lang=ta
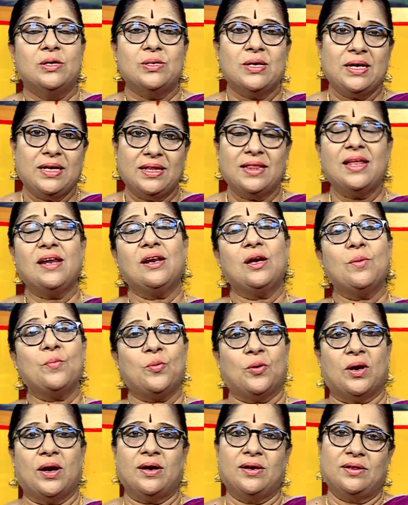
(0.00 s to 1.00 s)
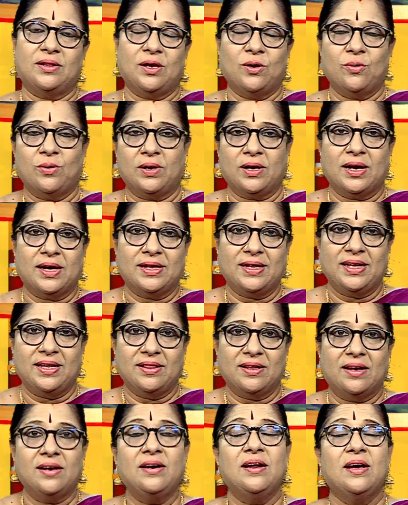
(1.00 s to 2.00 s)
ஸோ இதற்கு புராணத்தில் ஒரு கதை
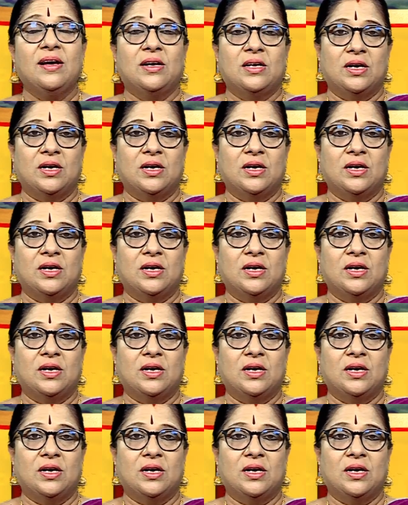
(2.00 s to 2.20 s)
தான்